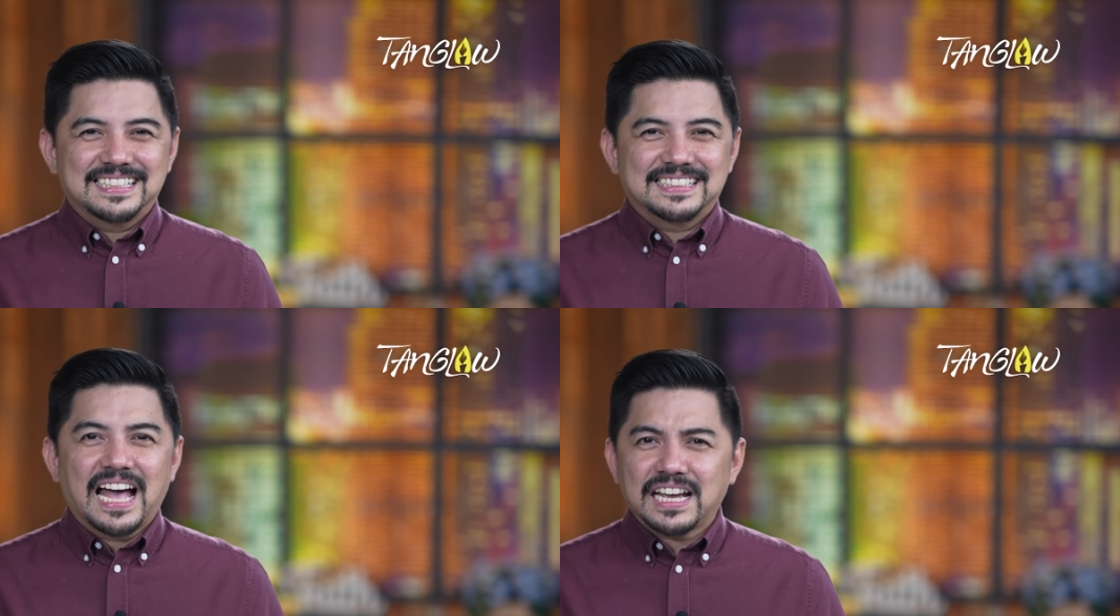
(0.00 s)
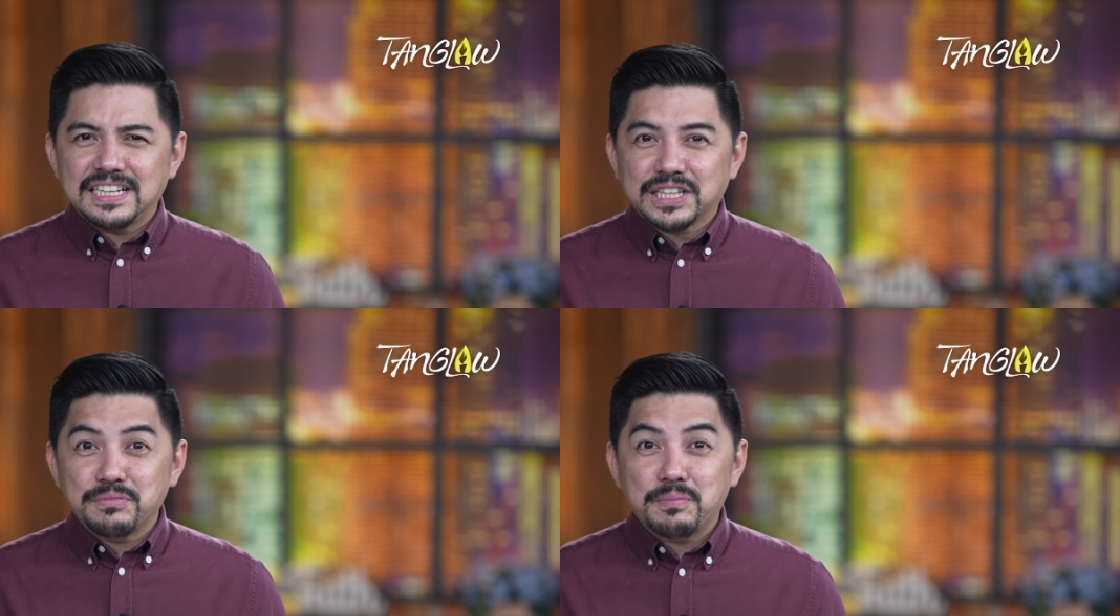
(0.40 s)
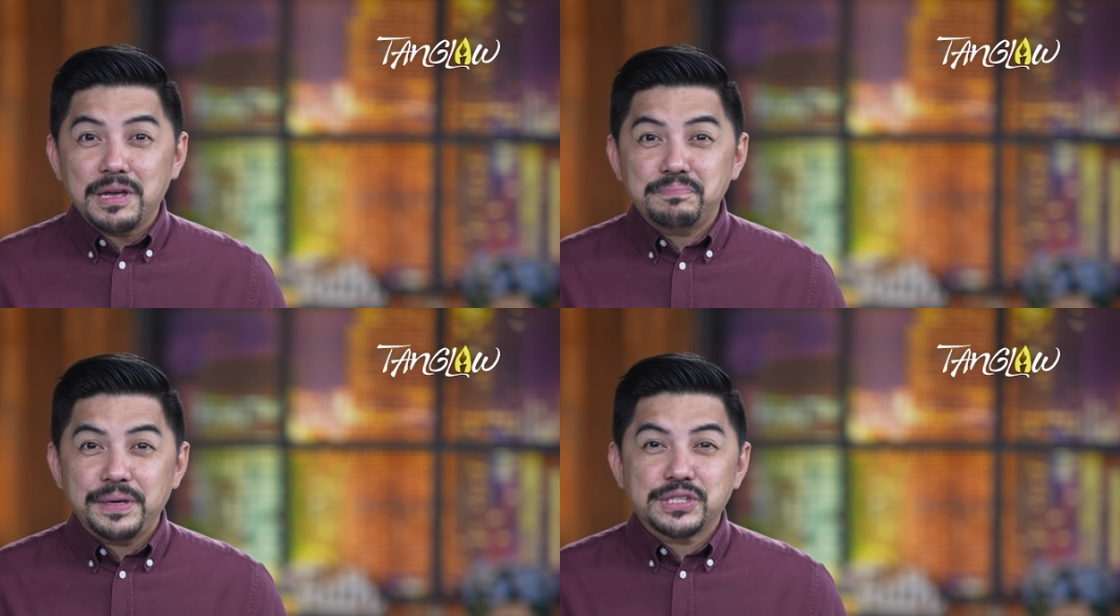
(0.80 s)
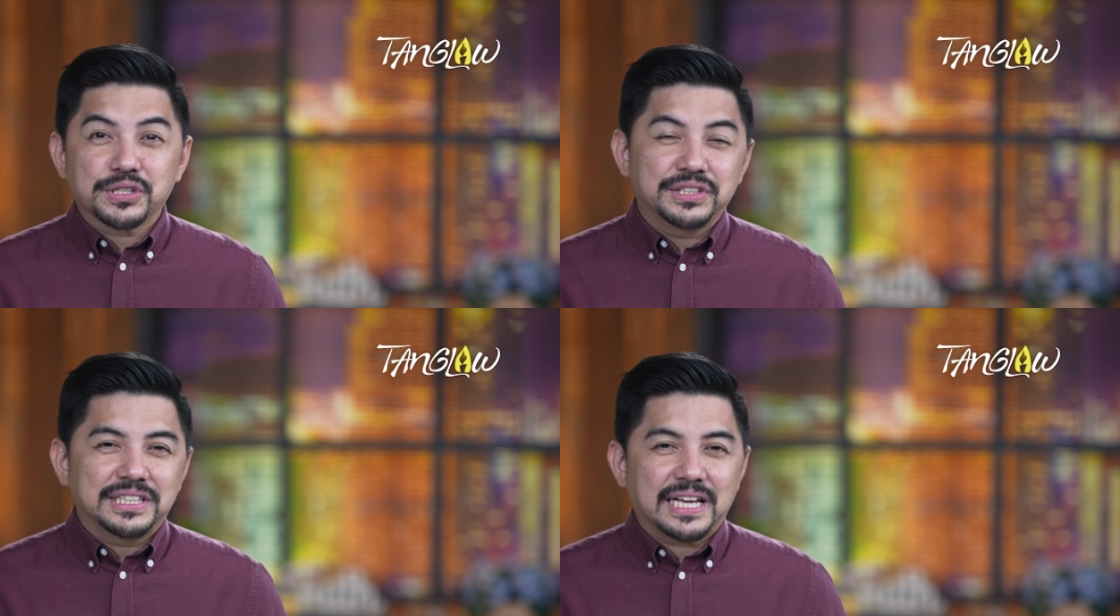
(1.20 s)
Nakita mo ba yung
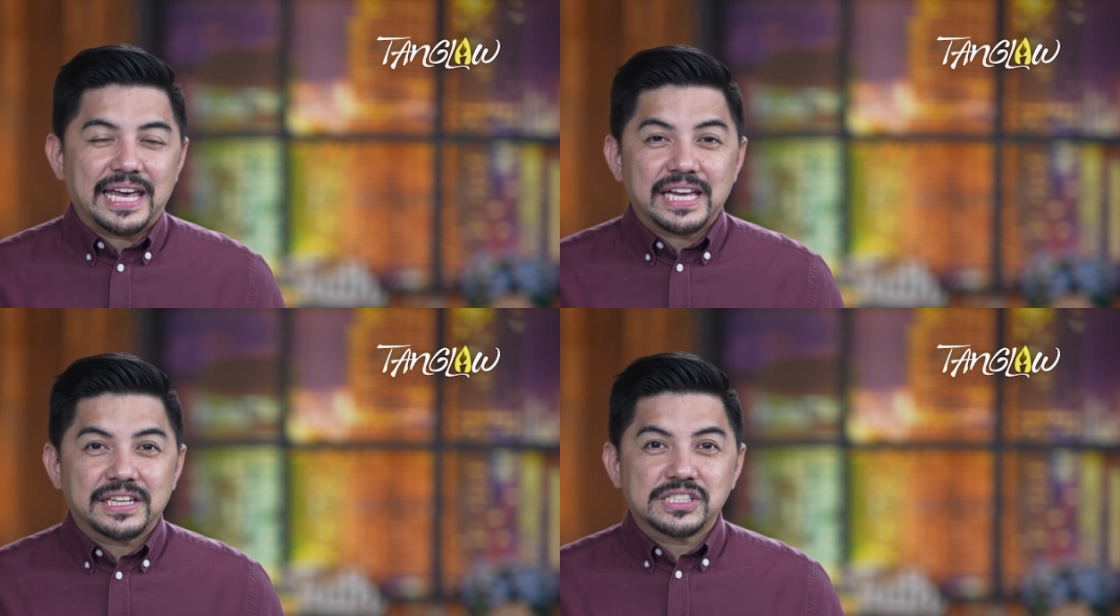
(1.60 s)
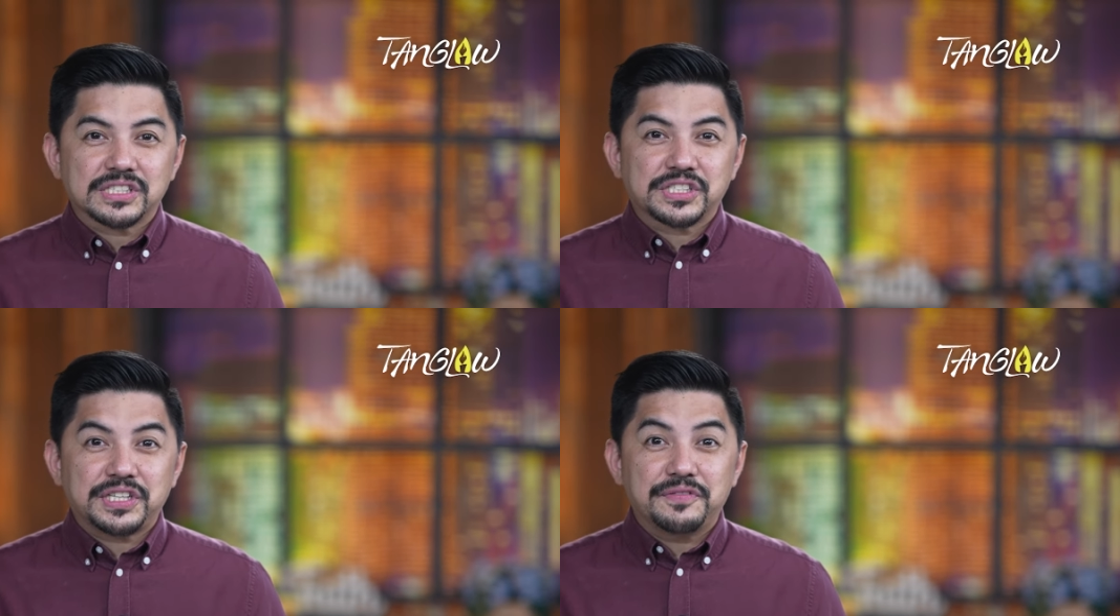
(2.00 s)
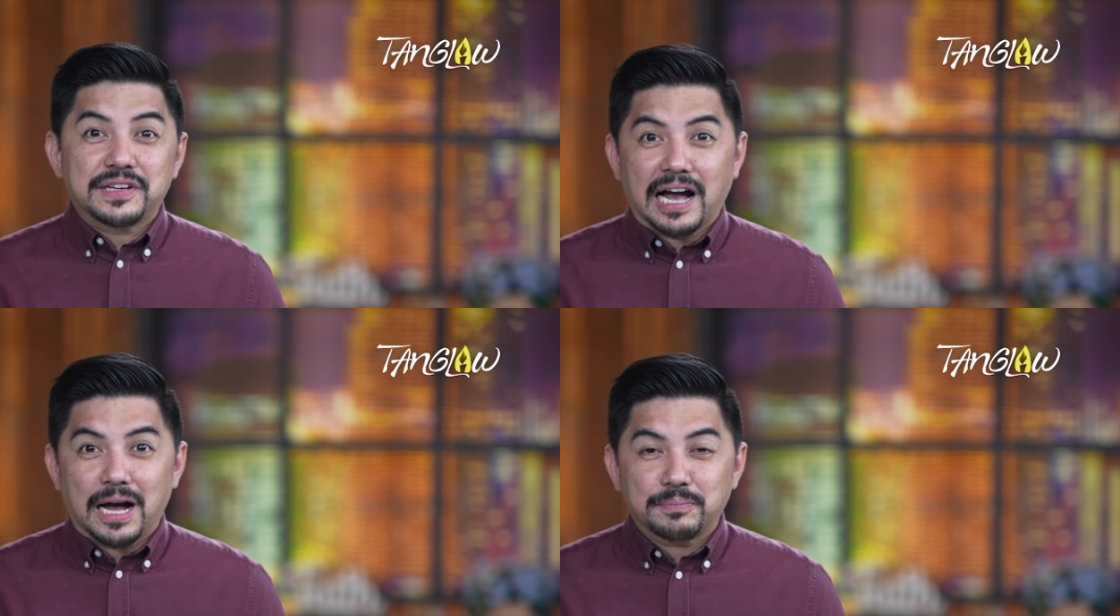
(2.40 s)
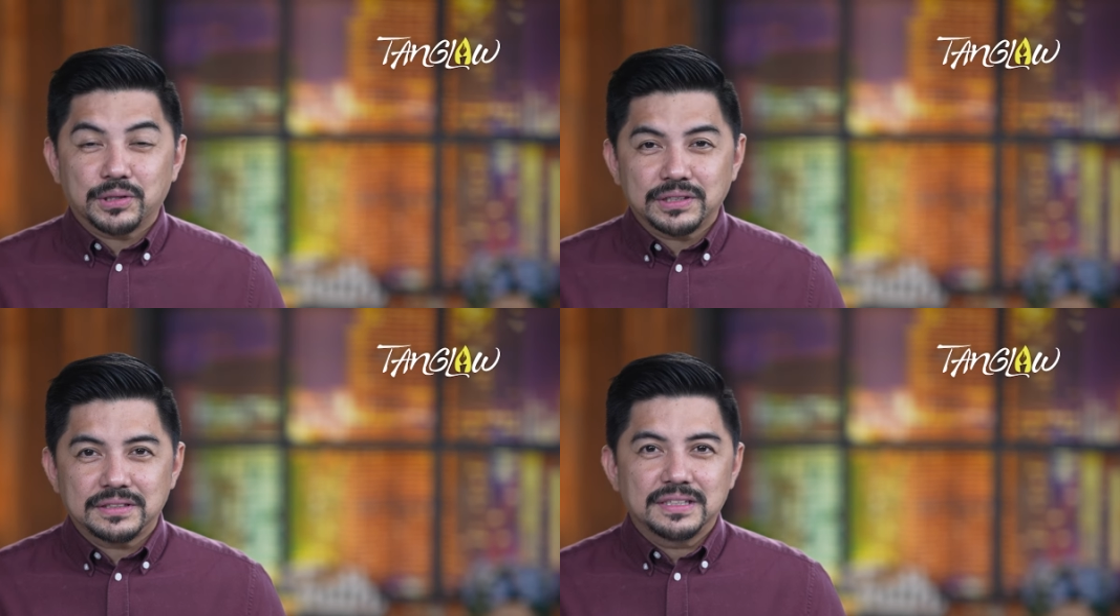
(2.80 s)
picture ni na Erich at Steve kahapon?